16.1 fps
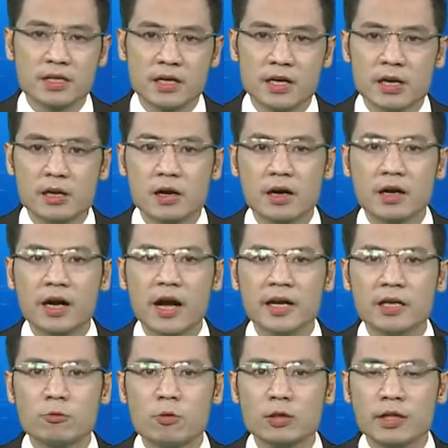dẫn đến lượng
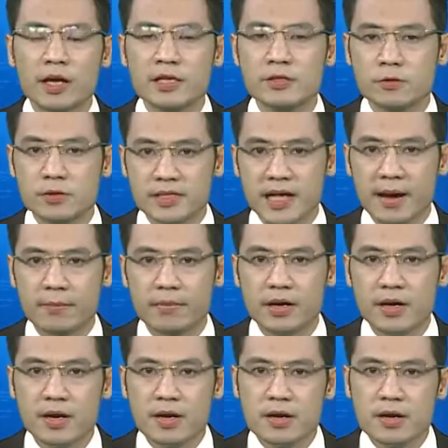khách quốc tế sụt giảm,